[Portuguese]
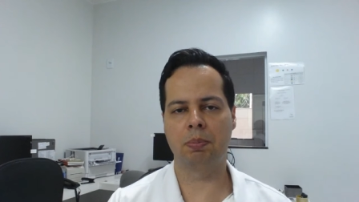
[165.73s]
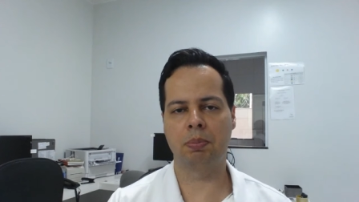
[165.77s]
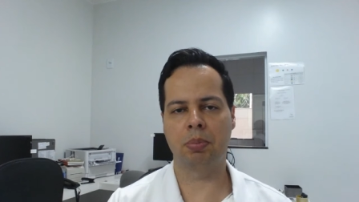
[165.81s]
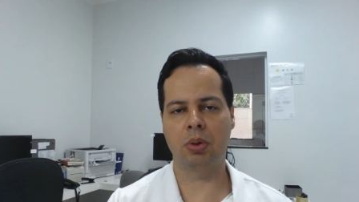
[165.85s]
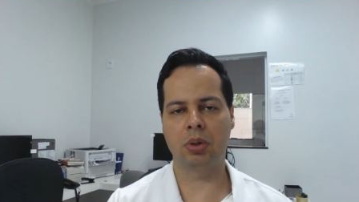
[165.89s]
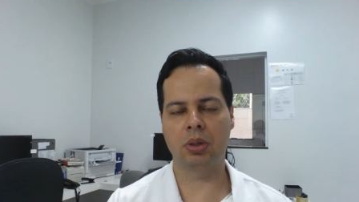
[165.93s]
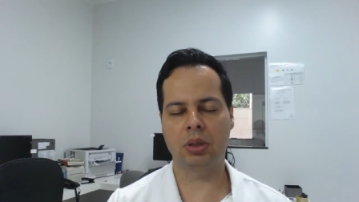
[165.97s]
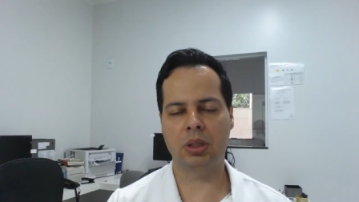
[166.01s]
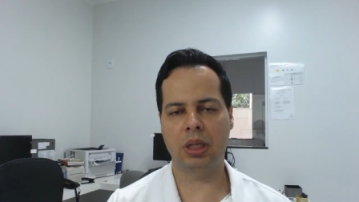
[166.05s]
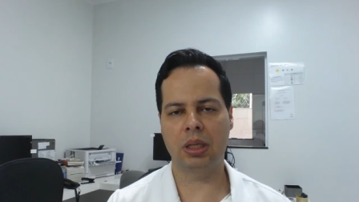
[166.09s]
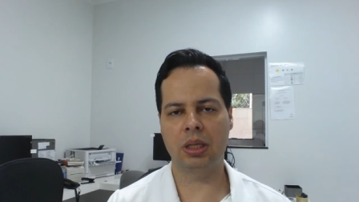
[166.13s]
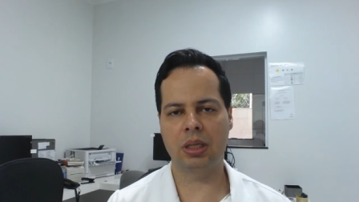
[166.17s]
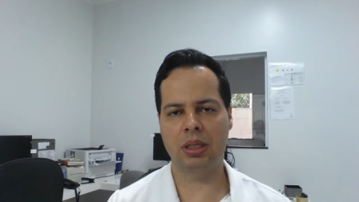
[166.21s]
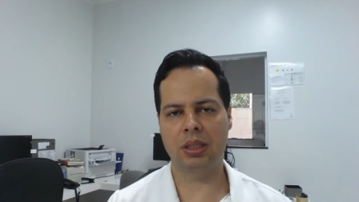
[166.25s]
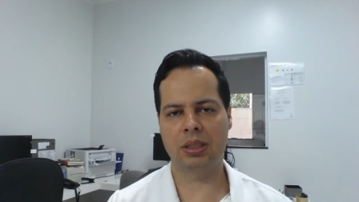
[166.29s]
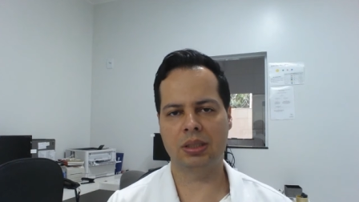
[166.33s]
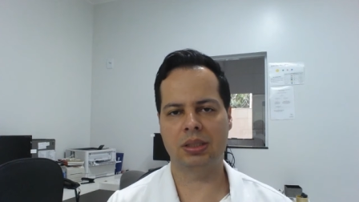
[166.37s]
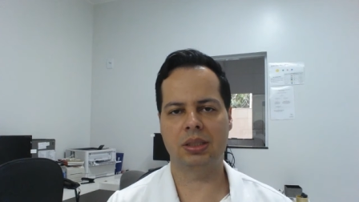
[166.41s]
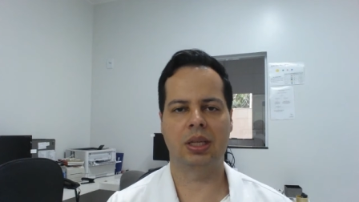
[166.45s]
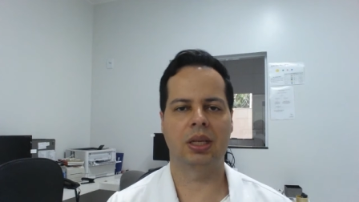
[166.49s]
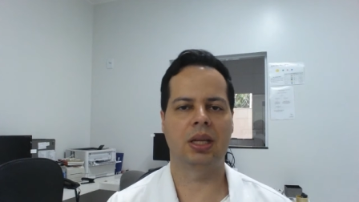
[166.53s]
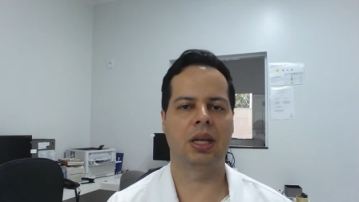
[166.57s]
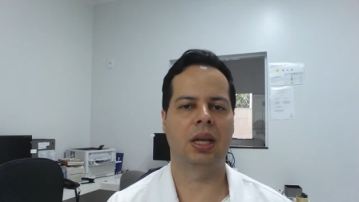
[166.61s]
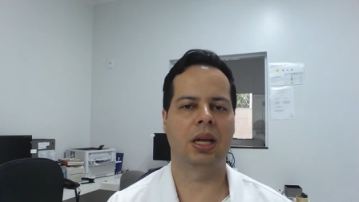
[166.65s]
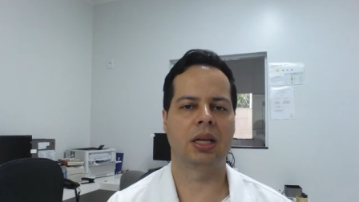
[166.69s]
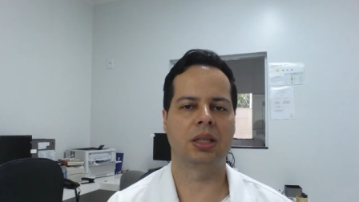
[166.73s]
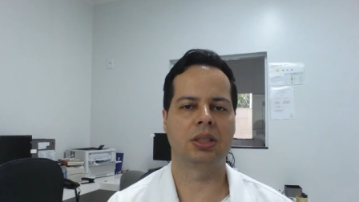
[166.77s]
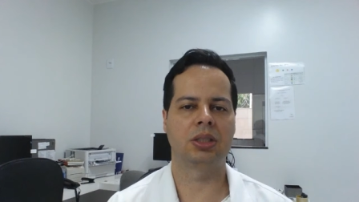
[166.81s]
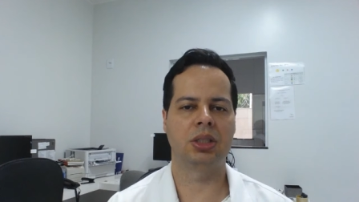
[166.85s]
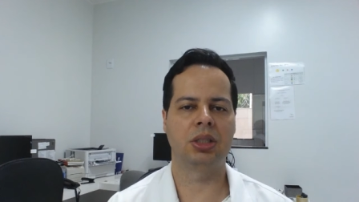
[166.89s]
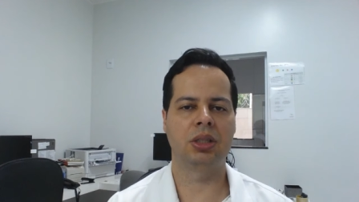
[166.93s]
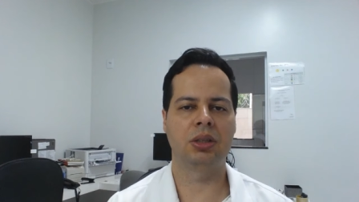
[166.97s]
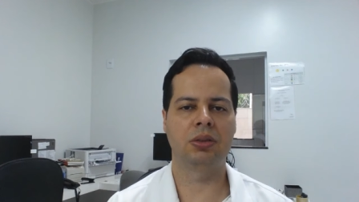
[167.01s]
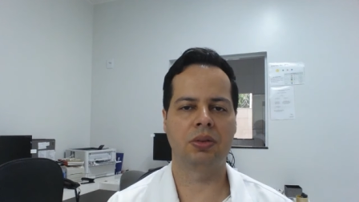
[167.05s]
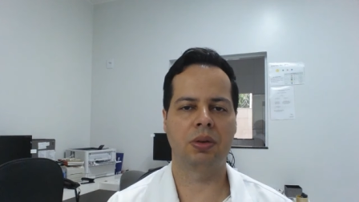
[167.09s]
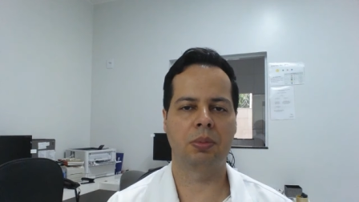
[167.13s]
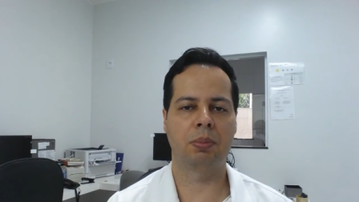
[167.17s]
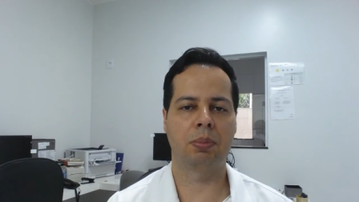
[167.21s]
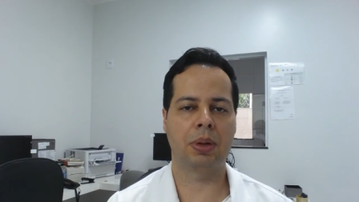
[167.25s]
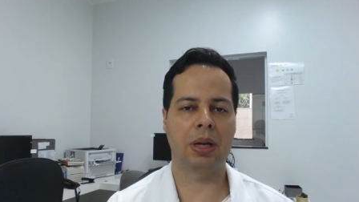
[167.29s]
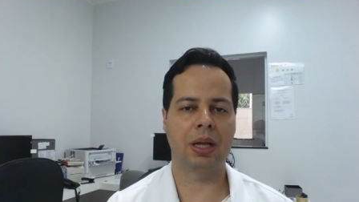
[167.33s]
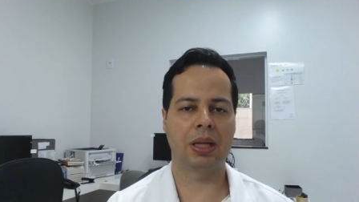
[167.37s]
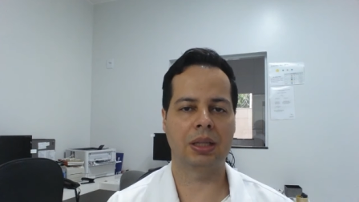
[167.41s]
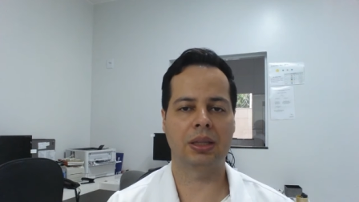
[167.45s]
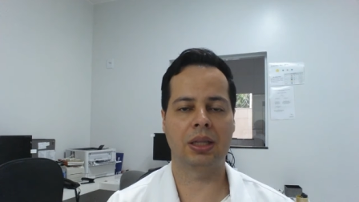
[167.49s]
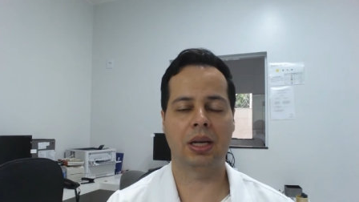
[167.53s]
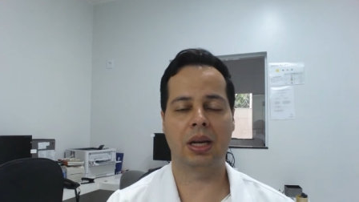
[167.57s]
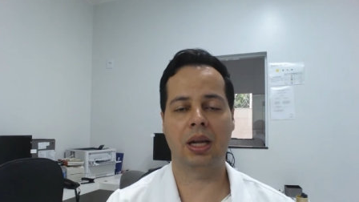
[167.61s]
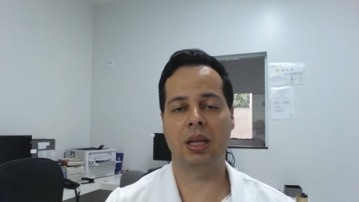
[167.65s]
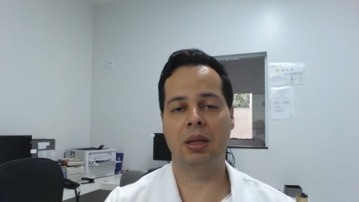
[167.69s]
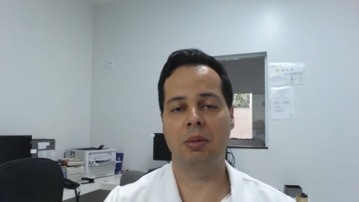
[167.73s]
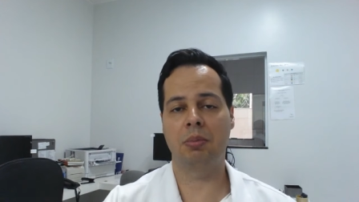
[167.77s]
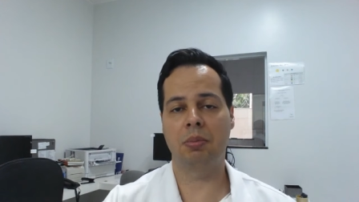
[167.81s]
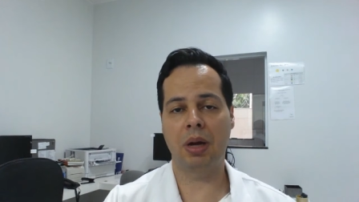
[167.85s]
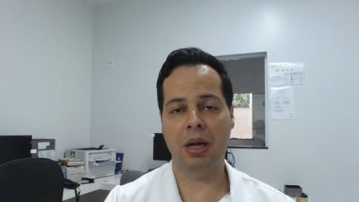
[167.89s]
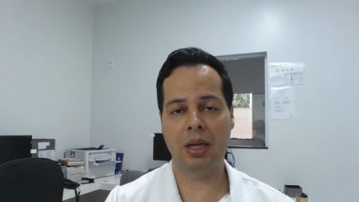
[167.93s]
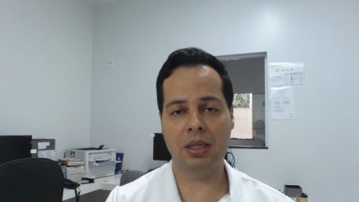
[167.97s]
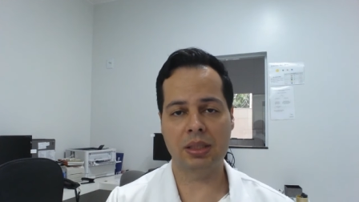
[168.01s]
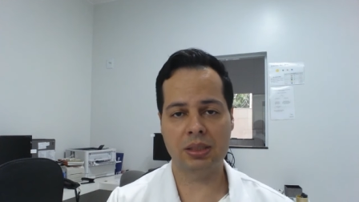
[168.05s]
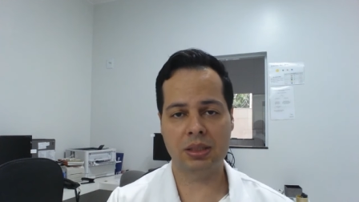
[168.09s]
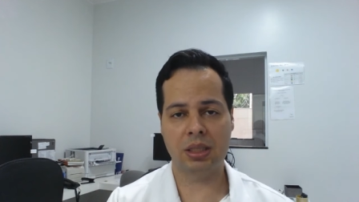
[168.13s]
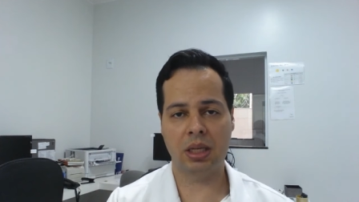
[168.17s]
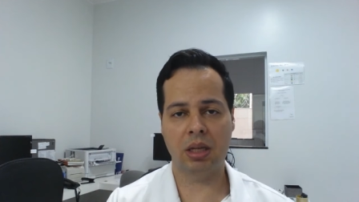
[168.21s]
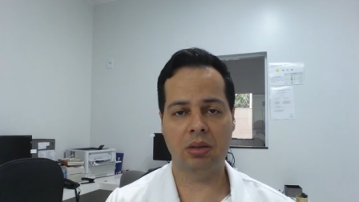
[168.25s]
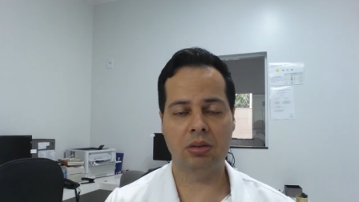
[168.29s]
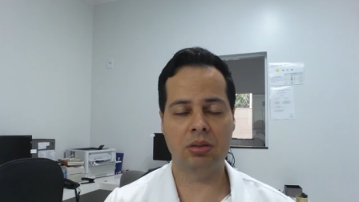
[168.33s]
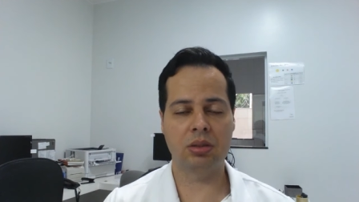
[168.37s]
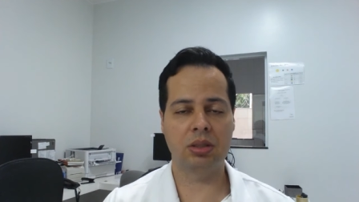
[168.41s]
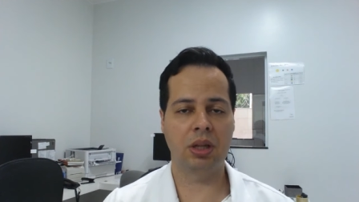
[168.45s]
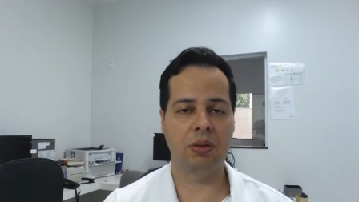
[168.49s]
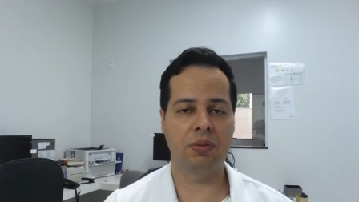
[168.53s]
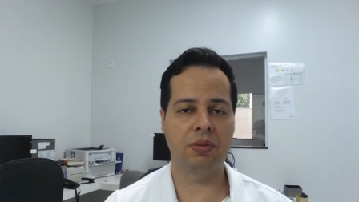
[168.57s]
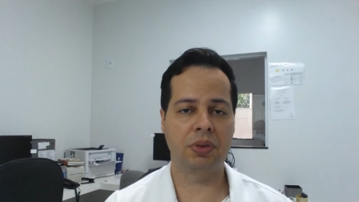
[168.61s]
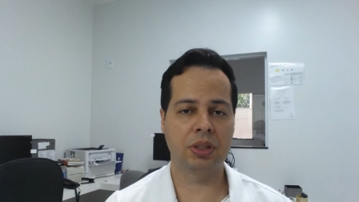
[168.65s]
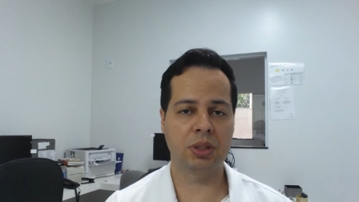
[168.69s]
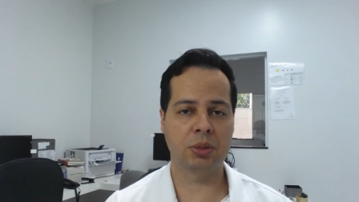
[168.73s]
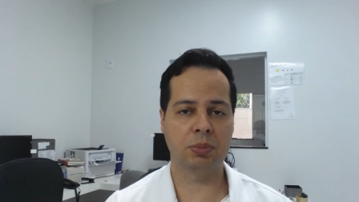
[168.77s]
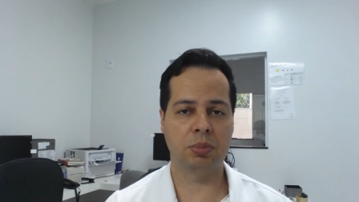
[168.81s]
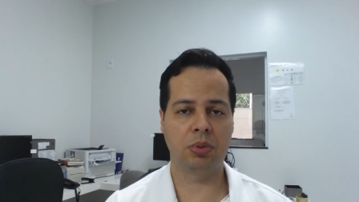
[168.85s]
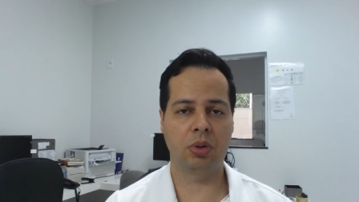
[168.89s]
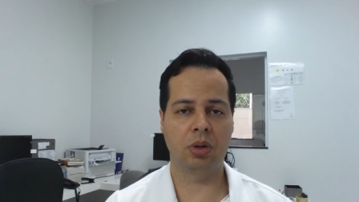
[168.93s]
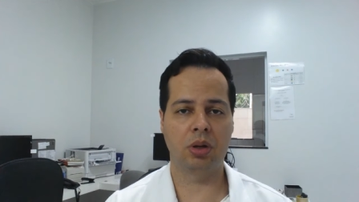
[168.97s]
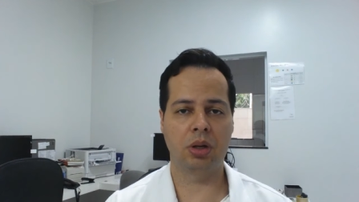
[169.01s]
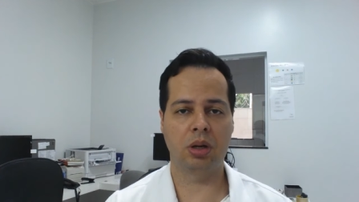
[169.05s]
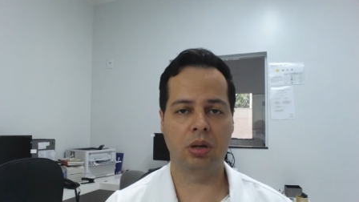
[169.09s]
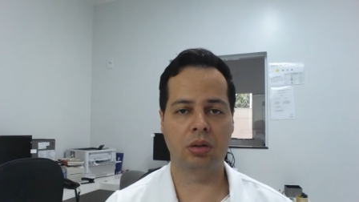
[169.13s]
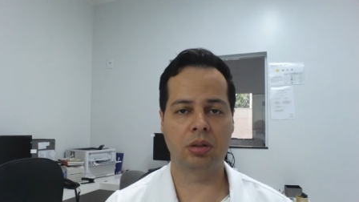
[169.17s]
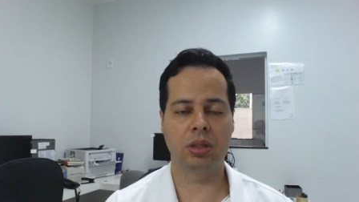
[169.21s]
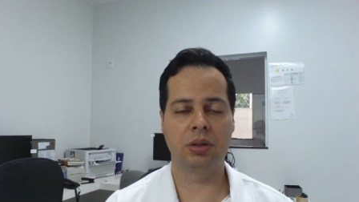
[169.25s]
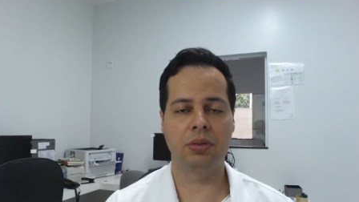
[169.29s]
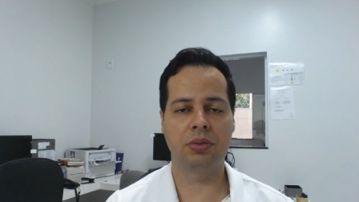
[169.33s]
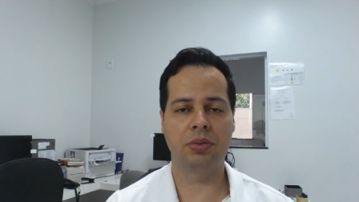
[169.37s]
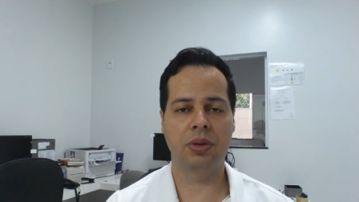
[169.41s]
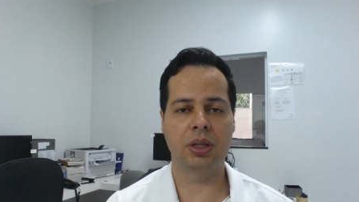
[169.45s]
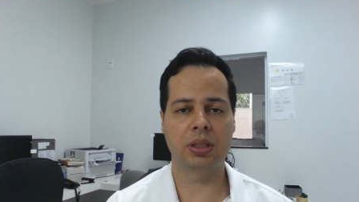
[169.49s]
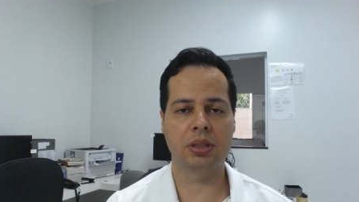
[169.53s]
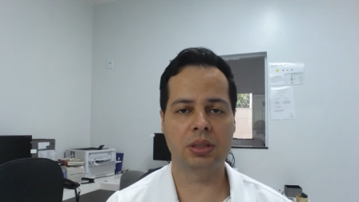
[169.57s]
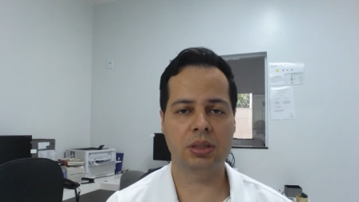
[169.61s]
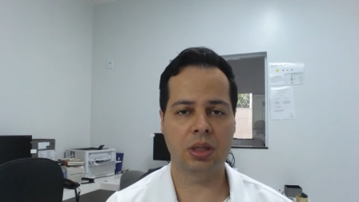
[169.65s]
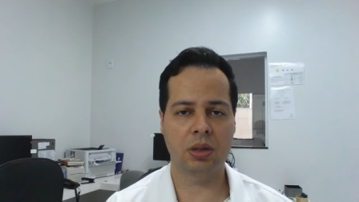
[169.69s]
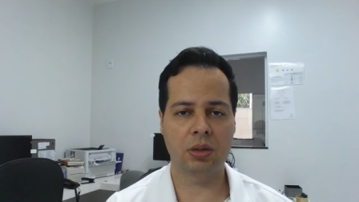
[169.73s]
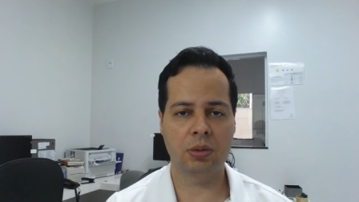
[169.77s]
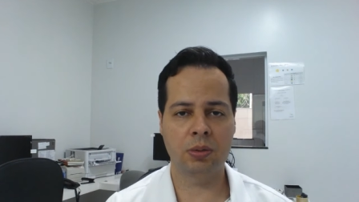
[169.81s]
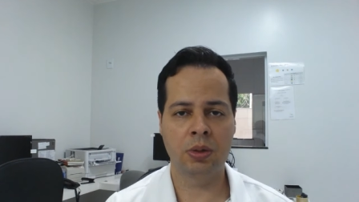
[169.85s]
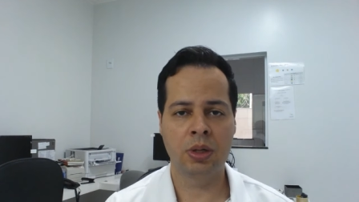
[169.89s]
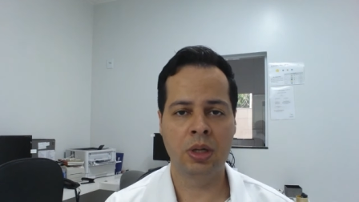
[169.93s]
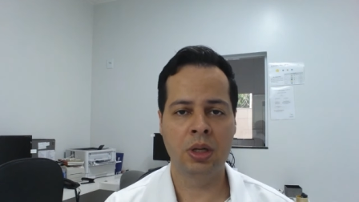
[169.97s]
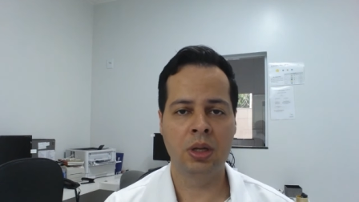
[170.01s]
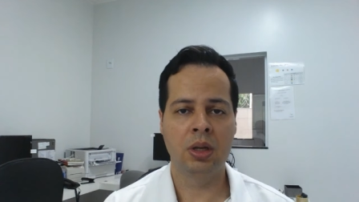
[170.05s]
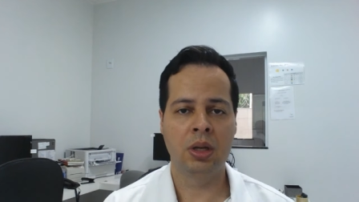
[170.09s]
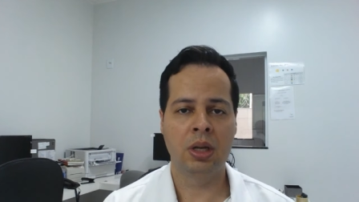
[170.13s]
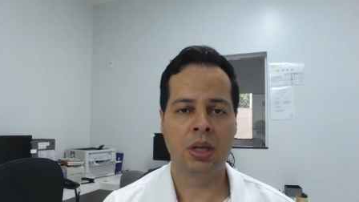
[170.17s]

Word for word: proteína C reativa para atrair mais células de defesa para o local da infecção.